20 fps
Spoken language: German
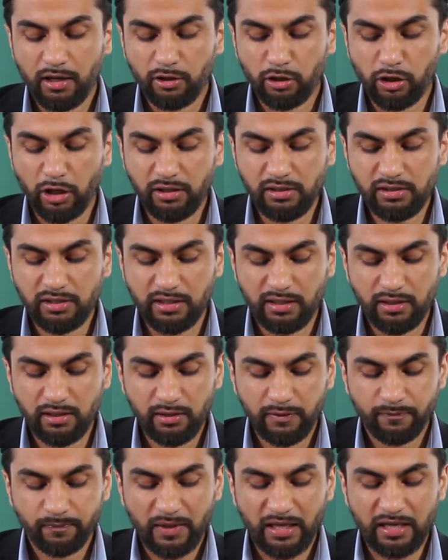könnt ihr
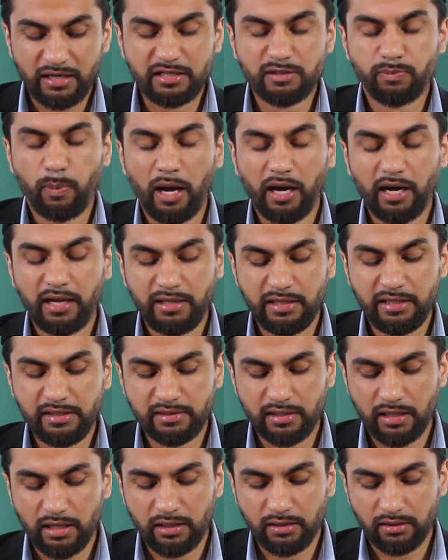in das
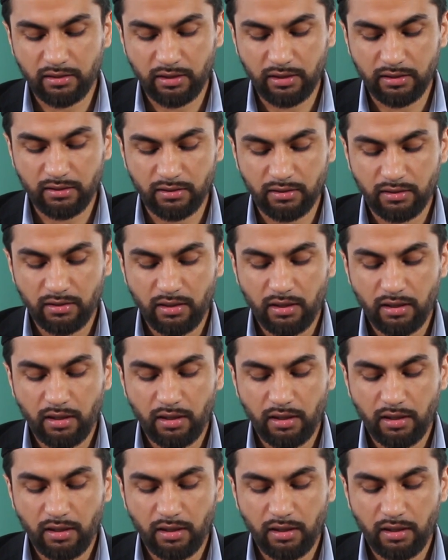Paradies eintreten